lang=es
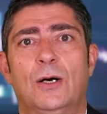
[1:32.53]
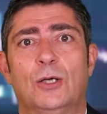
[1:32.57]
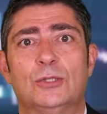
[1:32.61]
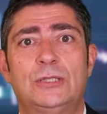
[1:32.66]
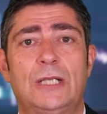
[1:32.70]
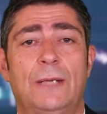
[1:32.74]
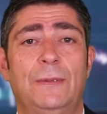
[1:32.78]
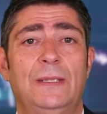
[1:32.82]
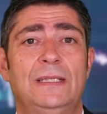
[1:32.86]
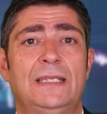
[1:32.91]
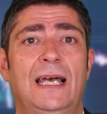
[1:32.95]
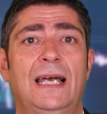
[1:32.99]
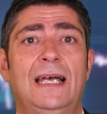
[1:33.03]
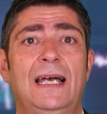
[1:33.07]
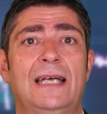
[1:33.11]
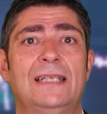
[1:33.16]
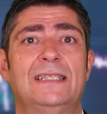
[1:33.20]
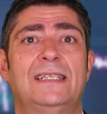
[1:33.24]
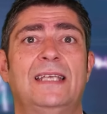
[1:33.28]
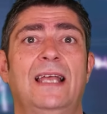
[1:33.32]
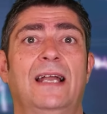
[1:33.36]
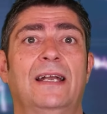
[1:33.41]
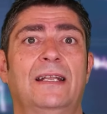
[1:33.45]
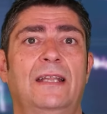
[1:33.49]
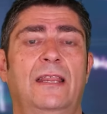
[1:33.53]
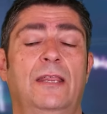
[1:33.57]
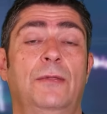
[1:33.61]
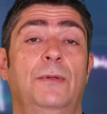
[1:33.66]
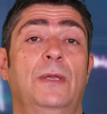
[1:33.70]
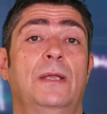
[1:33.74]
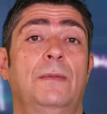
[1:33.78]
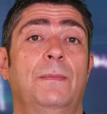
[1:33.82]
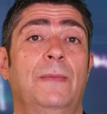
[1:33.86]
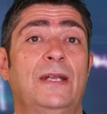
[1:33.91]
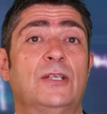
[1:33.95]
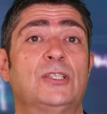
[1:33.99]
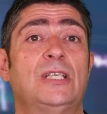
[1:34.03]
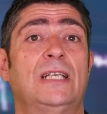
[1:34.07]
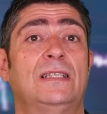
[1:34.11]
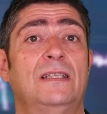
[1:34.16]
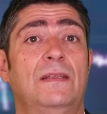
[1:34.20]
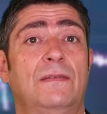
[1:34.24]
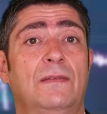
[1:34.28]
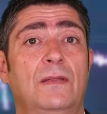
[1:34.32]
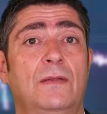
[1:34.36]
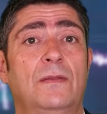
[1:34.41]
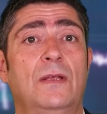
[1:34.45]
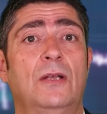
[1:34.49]
Otra ventaja es que al recibir menos
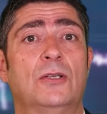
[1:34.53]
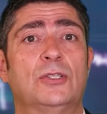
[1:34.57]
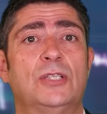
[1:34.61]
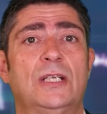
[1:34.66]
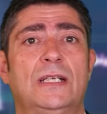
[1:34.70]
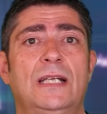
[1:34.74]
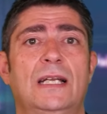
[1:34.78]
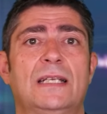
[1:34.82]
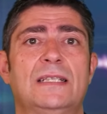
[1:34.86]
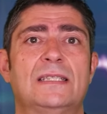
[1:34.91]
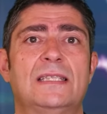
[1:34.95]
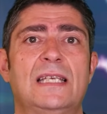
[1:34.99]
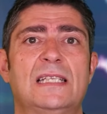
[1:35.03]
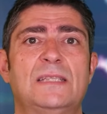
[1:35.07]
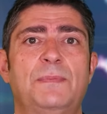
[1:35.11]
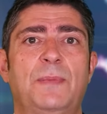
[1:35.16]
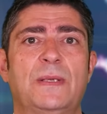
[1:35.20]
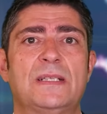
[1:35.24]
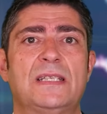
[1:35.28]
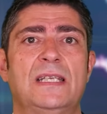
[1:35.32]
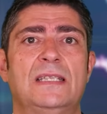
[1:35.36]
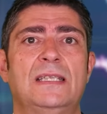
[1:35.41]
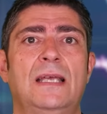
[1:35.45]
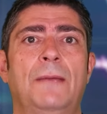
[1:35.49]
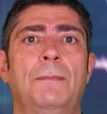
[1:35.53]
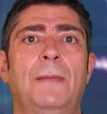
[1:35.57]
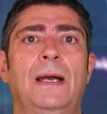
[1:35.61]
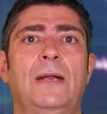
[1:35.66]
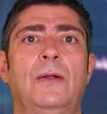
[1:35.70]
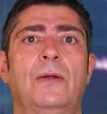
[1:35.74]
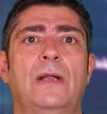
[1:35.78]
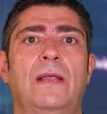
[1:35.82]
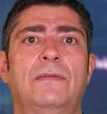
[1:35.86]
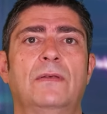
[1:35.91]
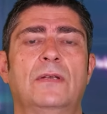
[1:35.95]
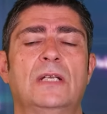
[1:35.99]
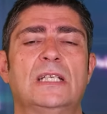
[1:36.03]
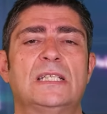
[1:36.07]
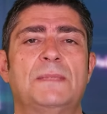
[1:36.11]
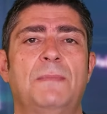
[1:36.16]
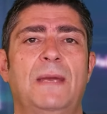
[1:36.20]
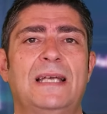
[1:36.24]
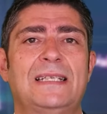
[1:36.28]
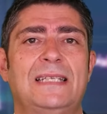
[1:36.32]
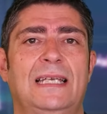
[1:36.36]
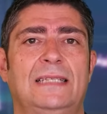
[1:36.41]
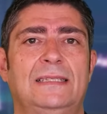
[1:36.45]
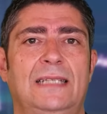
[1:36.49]
atención de los analistas presentan
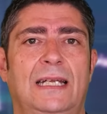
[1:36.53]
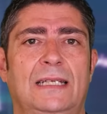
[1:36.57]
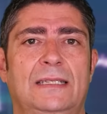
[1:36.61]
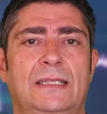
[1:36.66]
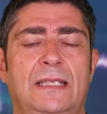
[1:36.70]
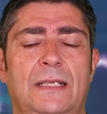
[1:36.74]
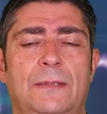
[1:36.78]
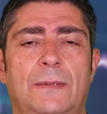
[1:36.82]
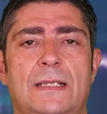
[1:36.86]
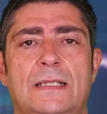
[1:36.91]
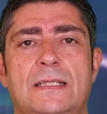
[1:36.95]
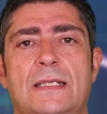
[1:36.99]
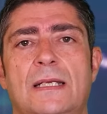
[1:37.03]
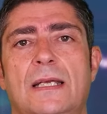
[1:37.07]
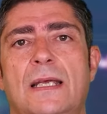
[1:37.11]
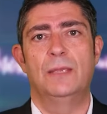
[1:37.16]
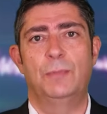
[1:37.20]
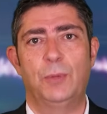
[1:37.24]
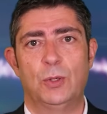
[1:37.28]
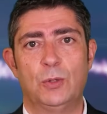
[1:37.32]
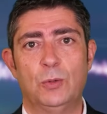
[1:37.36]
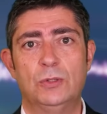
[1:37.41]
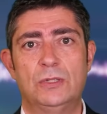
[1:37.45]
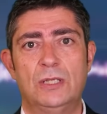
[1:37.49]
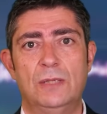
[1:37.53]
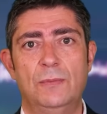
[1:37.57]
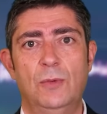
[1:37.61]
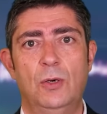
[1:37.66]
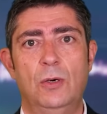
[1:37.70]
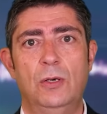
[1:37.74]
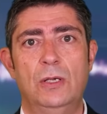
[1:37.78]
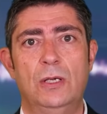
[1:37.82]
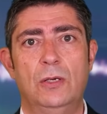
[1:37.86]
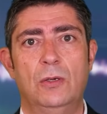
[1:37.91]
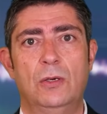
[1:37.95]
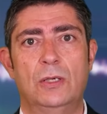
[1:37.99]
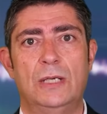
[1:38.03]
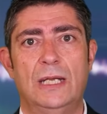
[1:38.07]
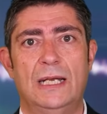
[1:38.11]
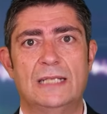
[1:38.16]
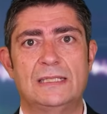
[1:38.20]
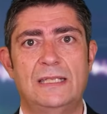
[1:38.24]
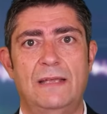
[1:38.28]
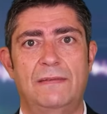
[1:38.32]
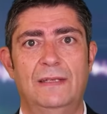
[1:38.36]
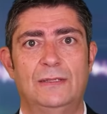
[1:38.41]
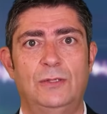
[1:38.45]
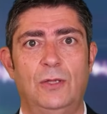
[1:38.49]
valoraciones más atractivas. Y por último, y lo que
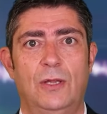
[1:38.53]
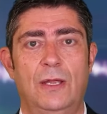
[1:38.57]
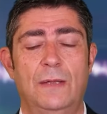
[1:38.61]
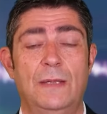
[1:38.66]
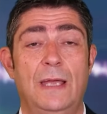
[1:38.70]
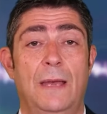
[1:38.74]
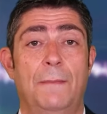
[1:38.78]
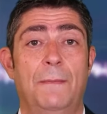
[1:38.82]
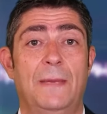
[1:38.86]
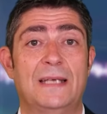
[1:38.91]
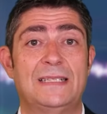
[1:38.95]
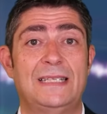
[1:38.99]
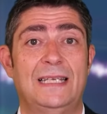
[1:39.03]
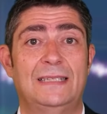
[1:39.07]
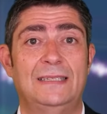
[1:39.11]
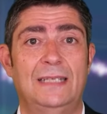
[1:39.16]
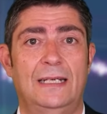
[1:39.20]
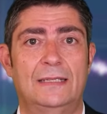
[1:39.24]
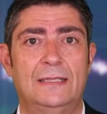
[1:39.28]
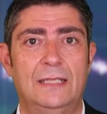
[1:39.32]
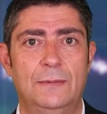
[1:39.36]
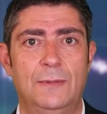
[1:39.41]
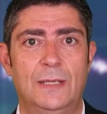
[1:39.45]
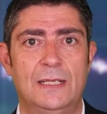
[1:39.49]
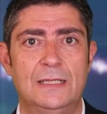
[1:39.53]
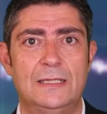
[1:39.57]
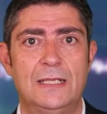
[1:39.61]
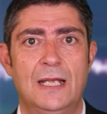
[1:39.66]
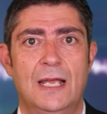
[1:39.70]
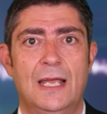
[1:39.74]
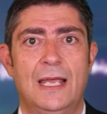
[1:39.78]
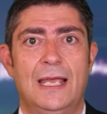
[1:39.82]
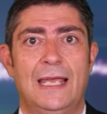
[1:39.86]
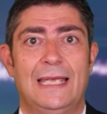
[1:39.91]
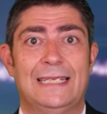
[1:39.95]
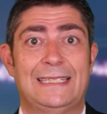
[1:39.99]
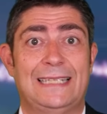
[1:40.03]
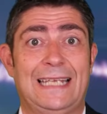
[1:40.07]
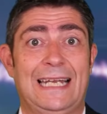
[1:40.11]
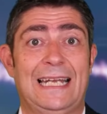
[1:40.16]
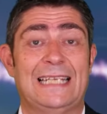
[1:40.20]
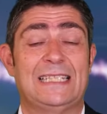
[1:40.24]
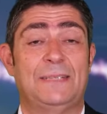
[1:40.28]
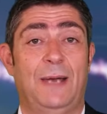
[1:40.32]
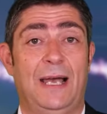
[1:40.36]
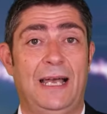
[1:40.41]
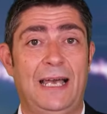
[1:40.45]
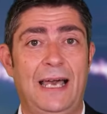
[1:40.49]
las hace todavía más atractivas, es que
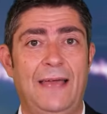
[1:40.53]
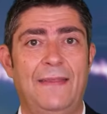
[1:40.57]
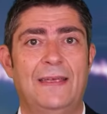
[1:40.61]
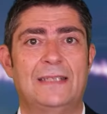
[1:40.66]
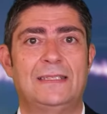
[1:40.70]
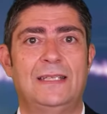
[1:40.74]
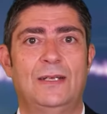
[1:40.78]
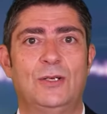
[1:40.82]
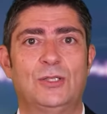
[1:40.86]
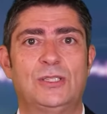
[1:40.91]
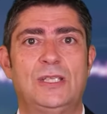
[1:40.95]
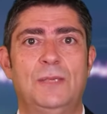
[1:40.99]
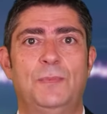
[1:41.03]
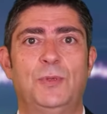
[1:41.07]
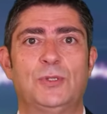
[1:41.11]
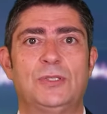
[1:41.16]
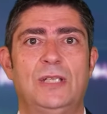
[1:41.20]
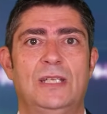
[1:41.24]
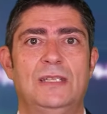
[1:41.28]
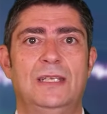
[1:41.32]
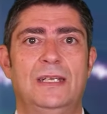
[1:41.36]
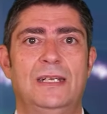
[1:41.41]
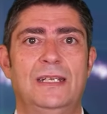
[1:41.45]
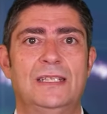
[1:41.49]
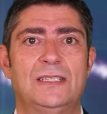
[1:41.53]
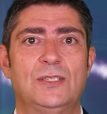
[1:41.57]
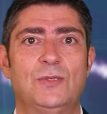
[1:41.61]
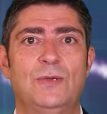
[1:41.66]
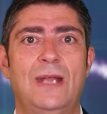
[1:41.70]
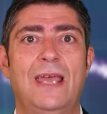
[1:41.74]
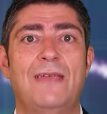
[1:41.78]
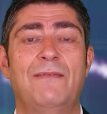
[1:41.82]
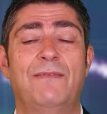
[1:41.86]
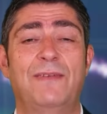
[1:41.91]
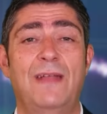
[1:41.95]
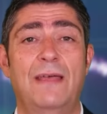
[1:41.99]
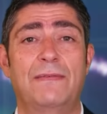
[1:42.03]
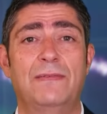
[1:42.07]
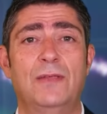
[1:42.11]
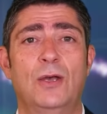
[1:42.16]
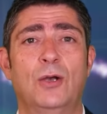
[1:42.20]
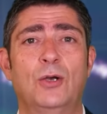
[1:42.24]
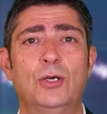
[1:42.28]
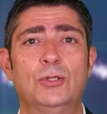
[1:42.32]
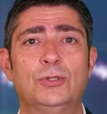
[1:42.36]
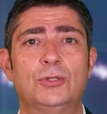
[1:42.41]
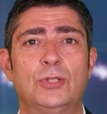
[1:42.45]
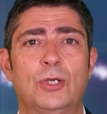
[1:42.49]
las bajadas de los tipos de interés y una
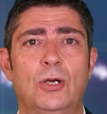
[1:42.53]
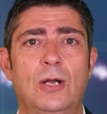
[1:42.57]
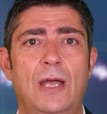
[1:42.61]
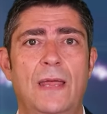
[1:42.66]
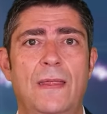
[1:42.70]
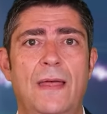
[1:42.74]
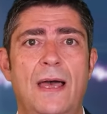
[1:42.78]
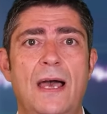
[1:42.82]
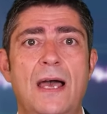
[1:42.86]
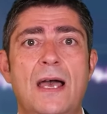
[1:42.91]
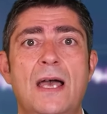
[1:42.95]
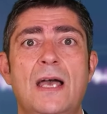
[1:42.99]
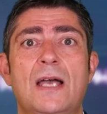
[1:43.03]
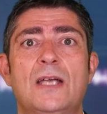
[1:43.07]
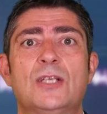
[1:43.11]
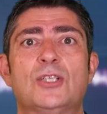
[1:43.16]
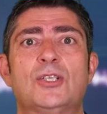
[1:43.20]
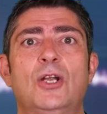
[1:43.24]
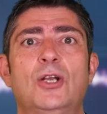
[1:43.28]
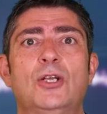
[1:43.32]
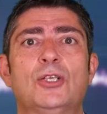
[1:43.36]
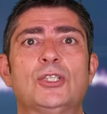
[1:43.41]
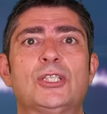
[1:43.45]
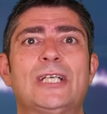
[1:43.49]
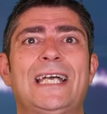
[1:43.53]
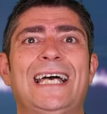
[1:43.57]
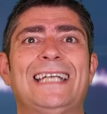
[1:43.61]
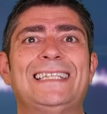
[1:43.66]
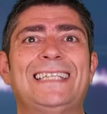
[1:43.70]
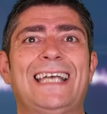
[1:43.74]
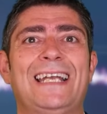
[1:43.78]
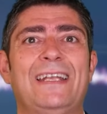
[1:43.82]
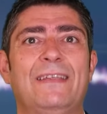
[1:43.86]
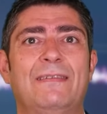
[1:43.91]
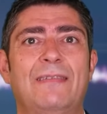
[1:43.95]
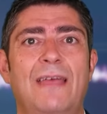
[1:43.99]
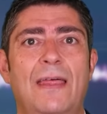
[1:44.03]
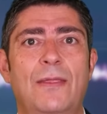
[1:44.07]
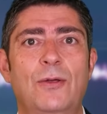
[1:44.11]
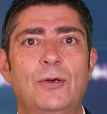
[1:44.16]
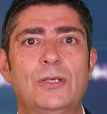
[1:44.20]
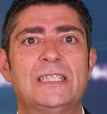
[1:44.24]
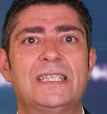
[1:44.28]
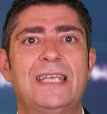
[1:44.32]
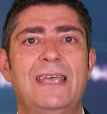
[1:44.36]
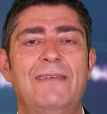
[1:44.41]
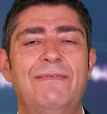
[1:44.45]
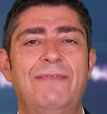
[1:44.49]
inflación controlada son los
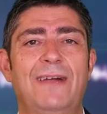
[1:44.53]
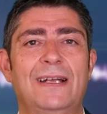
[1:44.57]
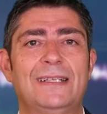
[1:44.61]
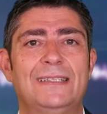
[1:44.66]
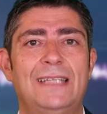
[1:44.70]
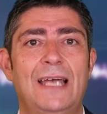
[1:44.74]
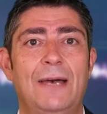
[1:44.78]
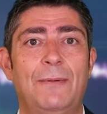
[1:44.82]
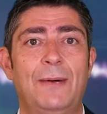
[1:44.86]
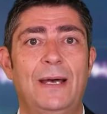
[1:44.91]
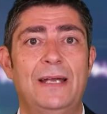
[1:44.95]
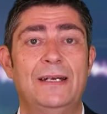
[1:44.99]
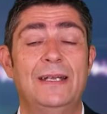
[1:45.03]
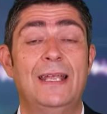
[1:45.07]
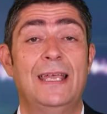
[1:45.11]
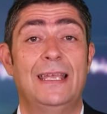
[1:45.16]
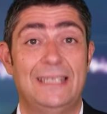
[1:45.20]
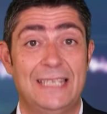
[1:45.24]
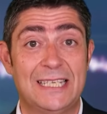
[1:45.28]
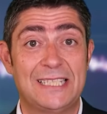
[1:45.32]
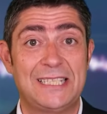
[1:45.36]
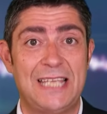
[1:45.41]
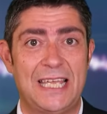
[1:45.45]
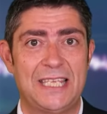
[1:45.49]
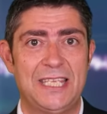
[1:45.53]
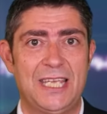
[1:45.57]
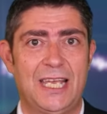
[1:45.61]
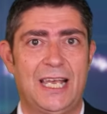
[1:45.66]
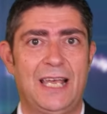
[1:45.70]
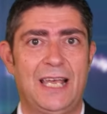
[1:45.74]
catalizadores que faltaban y están